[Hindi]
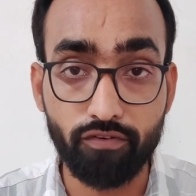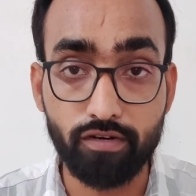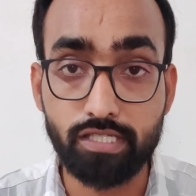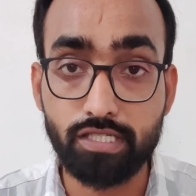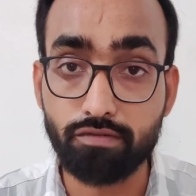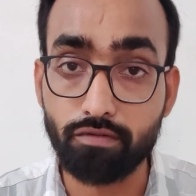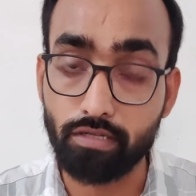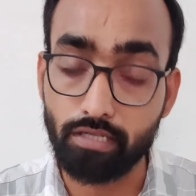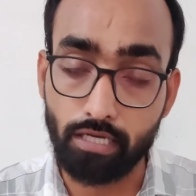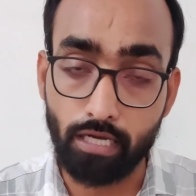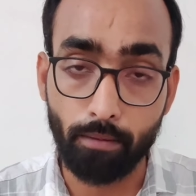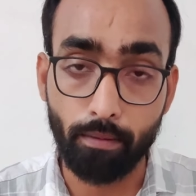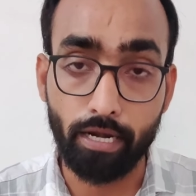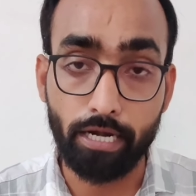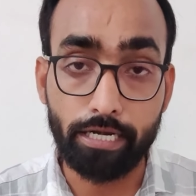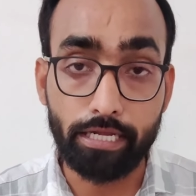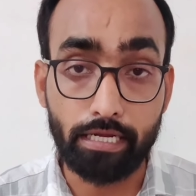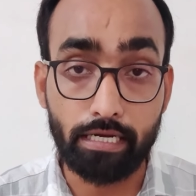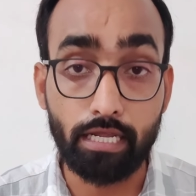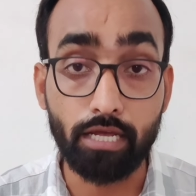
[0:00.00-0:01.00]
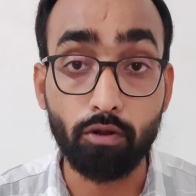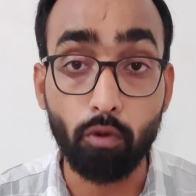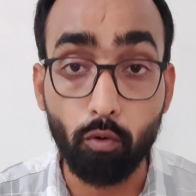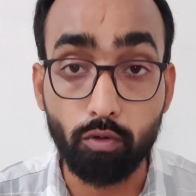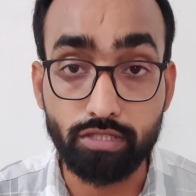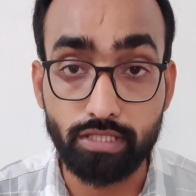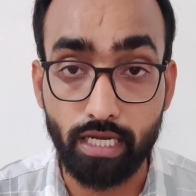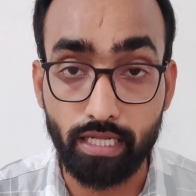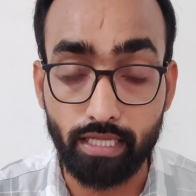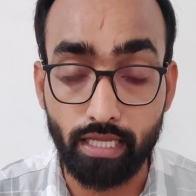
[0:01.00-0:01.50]
फर्स्ट वीक तक हमारा डिक्लेयर
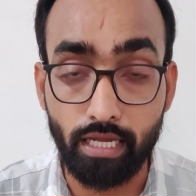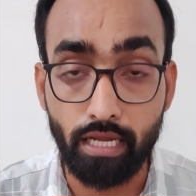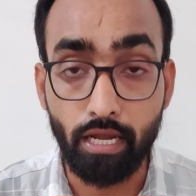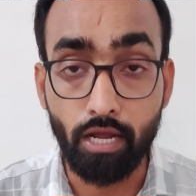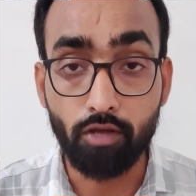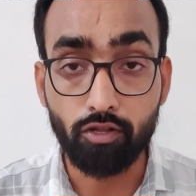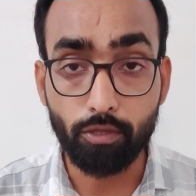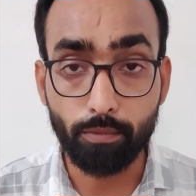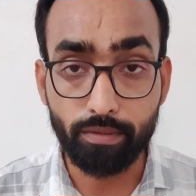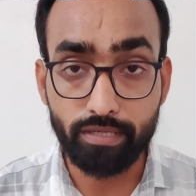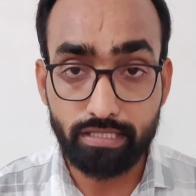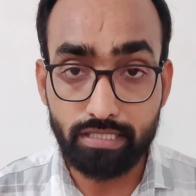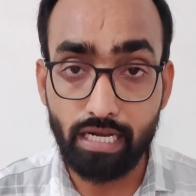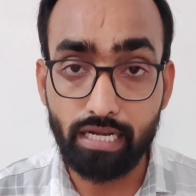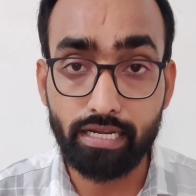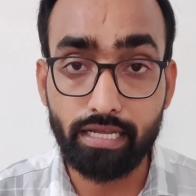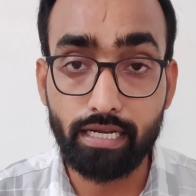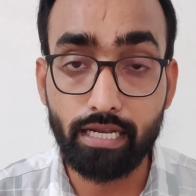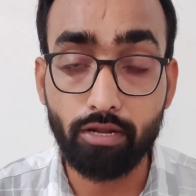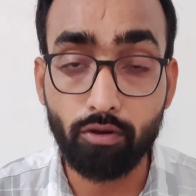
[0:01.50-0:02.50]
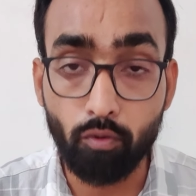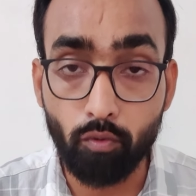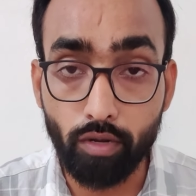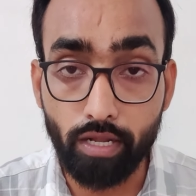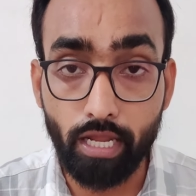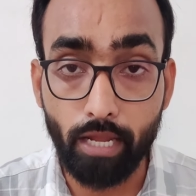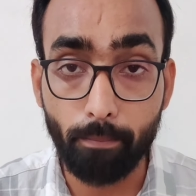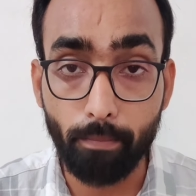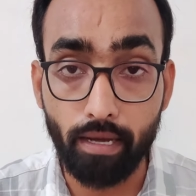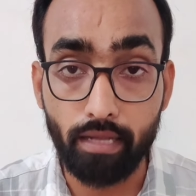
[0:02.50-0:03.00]
हो जाता है तो रिजल्ट डिक्लेयर
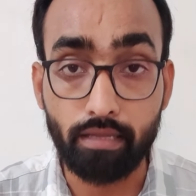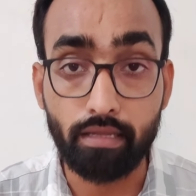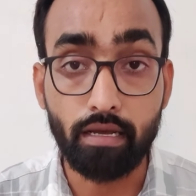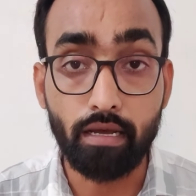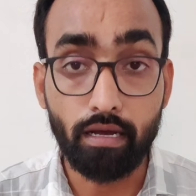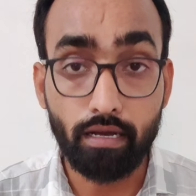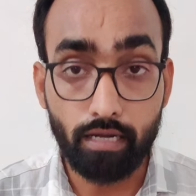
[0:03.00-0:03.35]
होने के बाद